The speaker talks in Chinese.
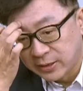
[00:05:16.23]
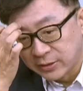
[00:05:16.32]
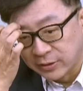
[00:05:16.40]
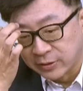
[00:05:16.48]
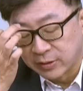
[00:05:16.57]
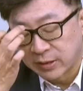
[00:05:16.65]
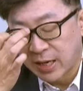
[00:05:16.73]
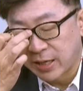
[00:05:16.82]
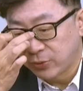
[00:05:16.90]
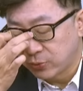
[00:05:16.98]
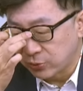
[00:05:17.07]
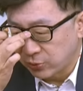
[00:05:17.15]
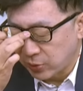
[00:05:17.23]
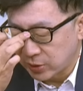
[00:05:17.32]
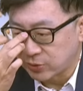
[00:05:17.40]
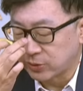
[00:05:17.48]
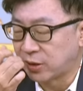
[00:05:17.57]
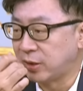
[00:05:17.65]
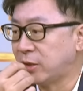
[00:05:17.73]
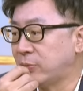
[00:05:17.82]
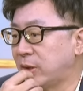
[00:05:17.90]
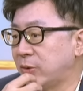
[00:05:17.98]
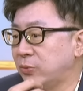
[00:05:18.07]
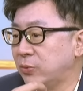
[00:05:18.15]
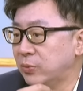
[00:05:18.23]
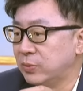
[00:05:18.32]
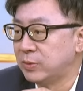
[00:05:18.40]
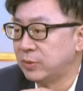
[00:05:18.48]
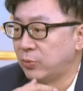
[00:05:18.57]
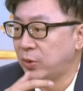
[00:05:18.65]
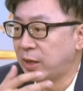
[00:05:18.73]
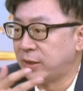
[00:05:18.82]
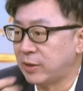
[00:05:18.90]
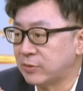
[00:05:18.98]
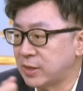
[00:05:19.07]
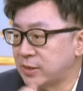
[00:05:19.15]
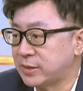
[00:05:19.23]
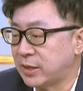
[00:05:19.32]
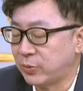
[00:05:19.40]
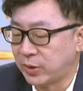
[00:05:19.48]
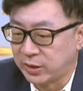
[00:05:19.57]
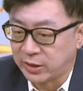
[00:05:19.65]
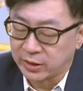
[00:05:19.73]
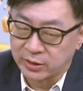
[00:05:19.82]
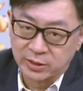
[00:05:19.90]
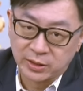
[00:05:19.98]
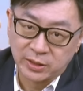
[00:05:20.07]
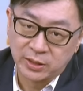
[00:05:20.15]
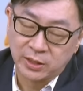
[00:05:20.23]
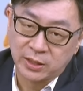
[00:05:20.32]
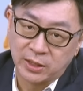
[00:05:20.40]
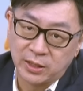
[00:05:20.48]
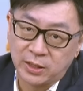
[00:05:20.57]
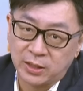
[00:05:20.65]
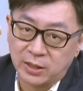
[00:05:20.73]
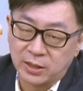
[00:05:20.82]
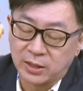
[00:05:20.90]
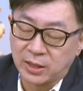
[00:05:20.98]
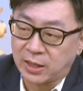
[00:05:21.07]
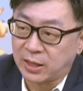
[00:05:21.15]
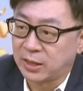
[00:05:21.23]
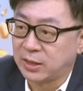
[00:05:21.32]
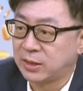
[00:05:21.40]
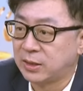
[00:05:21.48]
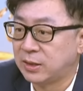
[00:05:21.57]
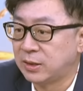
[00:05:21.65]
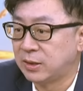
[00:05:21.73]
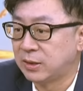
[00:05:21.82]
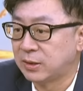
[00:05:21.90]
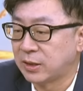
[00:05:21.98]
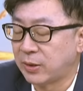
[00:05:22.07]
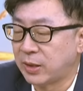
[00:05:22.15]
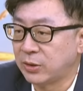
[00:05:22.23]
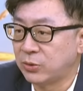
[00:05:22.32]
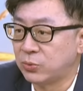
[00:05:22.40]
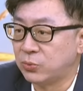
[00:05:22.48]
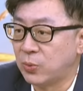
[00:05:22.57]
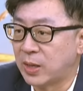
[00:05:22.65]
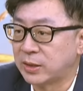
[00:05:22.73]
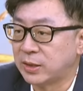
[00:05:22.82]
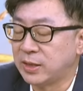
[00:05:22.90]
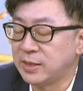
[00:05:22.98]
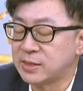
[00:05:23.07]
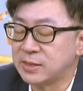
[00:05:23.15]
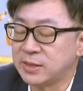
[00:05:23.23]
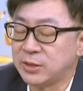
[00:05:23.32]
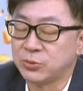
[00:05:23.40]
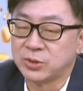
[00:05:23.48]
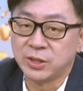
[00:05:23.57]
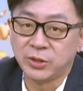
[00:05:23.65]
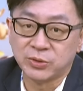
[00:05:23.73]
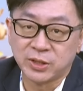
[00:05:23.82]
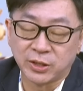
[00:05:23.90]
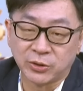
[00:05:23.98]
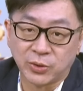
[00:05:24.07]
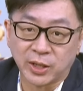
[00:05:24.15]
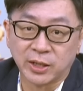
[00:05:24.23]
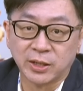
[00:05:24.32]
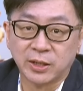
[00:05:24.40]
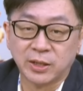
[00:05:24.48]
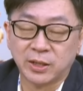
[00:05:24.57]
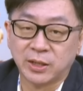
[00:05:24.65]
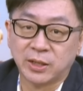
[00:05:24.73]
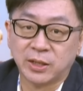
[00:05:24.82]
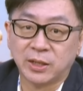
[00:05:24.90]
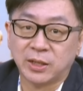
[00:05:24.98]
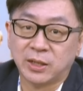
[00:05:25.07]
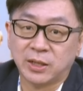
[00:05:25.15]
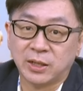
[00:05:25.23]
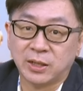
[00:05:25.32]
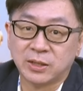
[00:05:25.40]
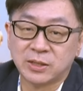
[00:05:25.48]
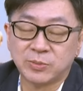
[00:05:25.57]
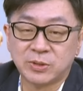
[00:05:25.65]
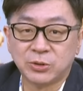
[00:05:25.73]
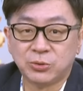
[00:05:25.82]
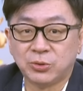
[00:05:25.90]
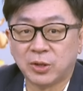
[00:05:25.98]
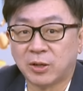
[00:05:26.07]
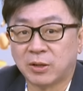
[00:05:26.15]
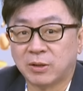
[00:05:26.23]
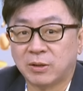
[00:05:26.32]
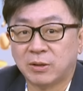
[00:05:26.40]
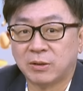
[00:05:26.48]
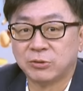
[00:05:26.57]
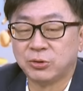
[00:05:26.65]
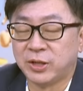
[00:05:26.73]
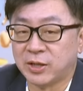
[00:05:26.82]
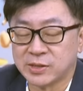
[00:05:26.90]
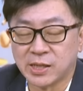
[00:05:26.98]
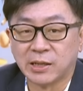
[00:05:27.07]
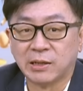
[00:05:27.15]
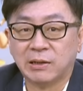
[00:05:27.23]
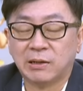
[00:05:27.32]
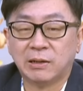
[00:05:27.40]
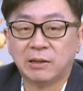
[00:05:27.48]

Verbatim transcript: 念哈，台股如果走到两万五，未来挑战三万点。那台湾股王的历史记录是六千块，是不是需要去挑战？